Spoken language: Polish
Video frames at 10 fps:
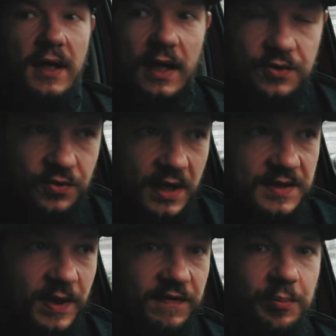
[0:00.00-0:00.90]
A druga
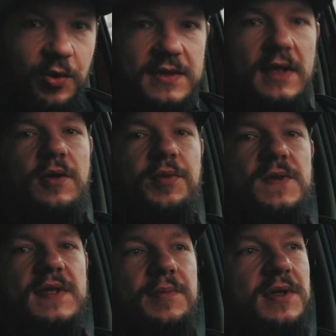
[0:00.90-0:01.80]
sprawa poza
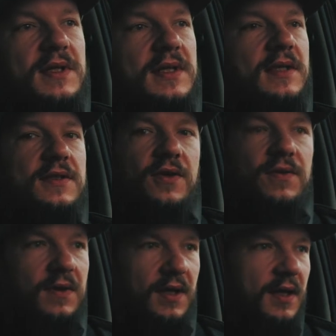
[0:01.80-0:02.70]
dobrą
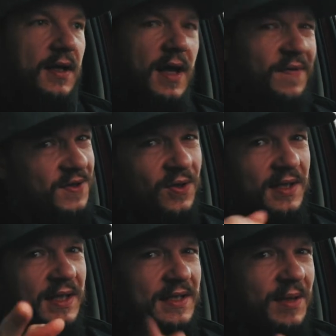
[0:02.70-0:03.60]
stabilizacją, a w
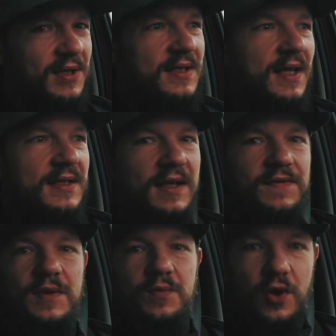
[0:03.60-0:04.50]
Sony ta stabilizacja
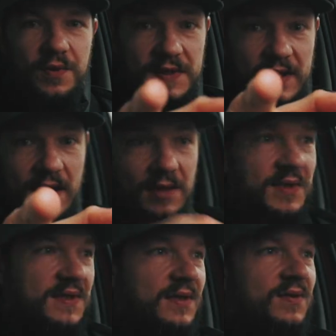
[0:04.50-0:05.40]
w tym moim starym
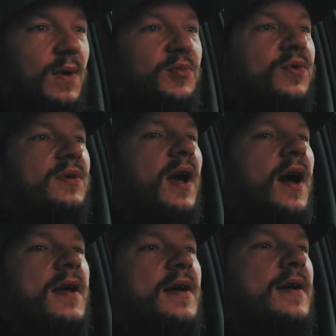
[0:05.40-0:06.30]
jest słabiutka.
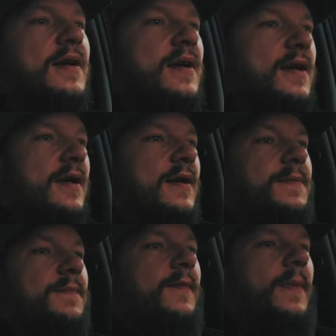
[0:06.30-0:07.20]

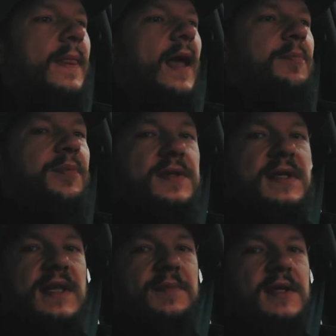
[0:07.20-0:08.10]
A
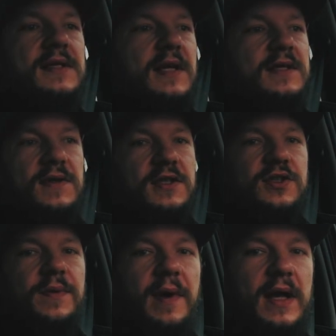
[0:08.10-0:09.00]
poza stabilizacją jest
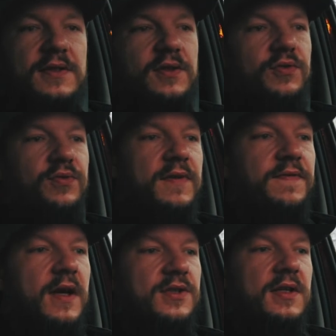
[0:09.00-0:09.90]
jeszcze bardzo drugi
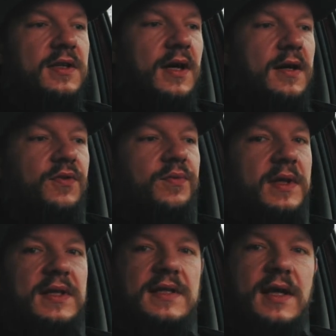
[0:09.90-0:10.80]
ważny
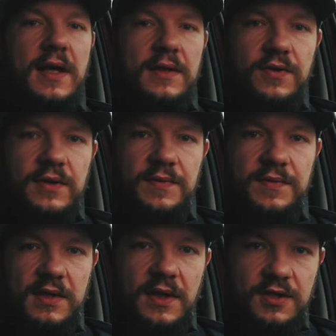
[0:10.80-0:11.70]
argument za Canonem
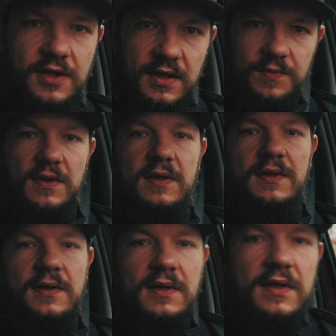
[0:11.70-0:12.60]

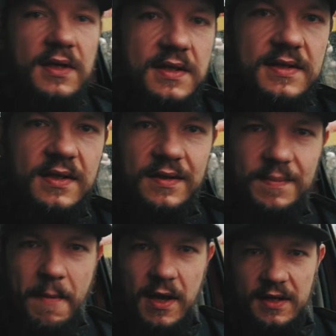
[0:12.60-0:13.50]
G7X
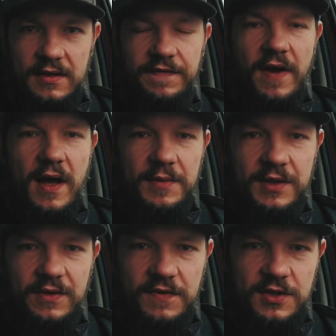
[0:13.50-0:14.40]
Mark II, a
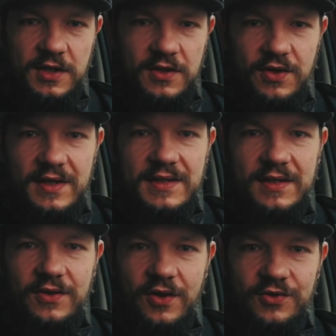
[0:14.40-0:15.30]
mianowicie to
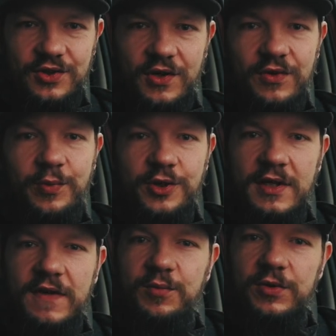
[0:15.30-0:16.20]
jest to, że on
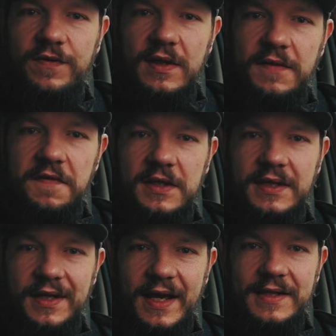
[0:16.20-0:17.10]
posiada wbudowany
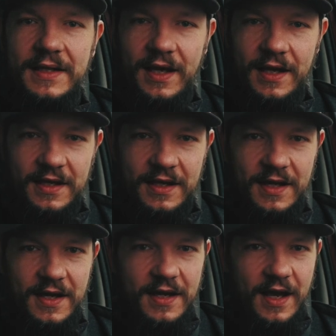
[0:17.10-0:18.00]
filtr ND,
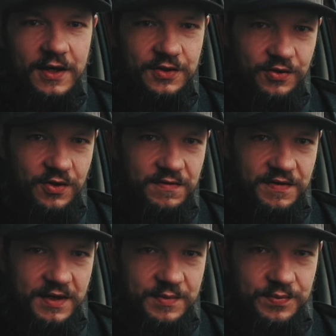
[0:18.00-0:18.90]
a
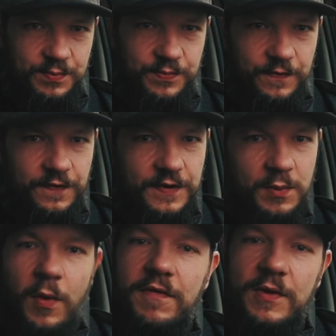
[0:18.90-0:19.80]
ktokolwiek
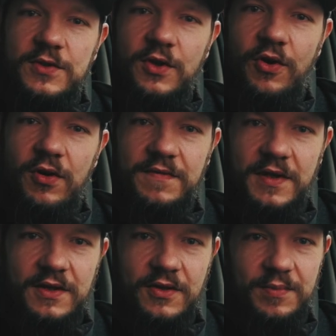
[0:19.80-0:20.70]
filmował
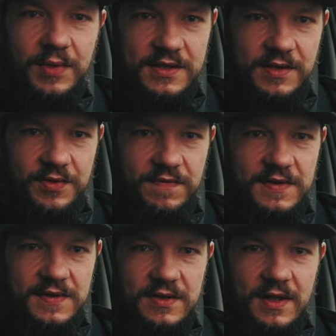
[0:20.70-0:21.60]
cokolwiek trochę bardziej
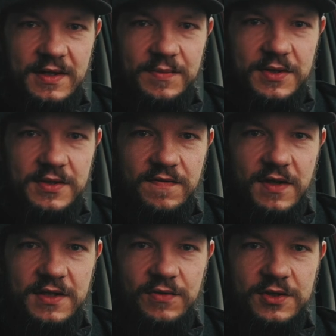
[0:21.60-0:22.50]
profesjonalnie, będzie
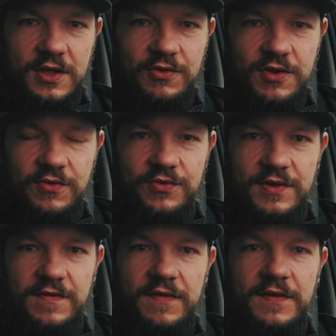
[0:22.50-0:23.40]
wiedział, do czego się
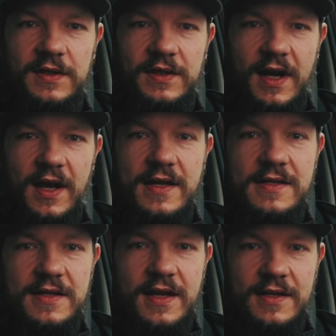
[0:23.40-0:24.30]
używa filtra
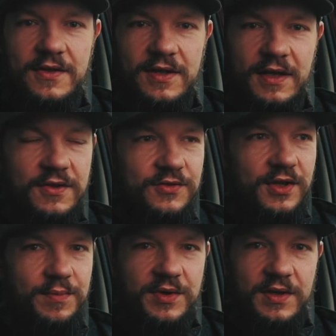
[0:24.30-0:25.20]
ND, do tego,
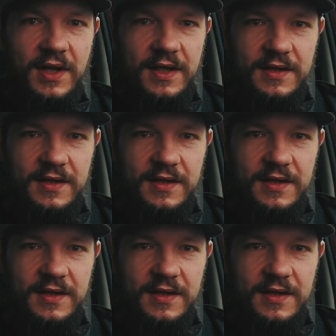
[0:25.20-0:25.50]
żeby